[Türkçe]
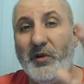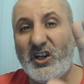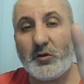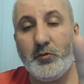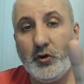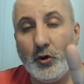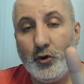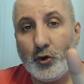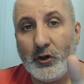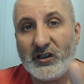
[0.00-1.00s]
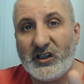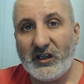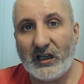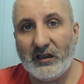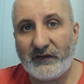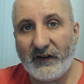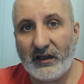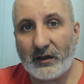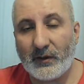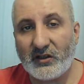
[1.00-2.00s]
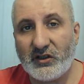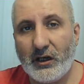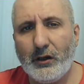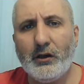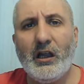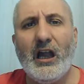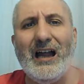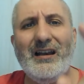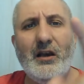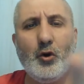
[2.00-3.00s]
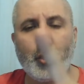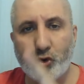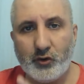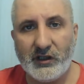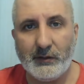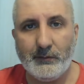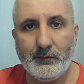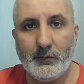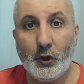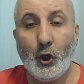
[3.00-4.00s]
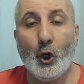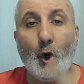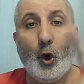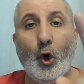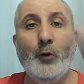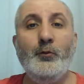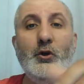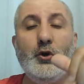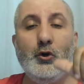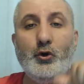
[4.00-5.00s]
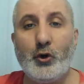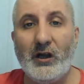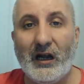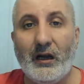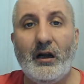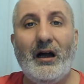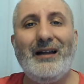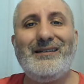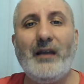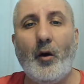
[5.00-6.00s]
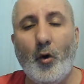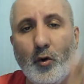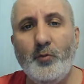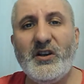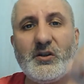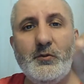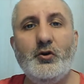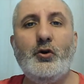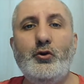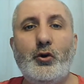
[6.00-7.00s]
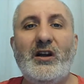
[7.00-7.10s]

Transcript: 5 milyon euroya kiralar Fenerbahçe helal olsun derim. 10 milyon euroya hatta 15 milyon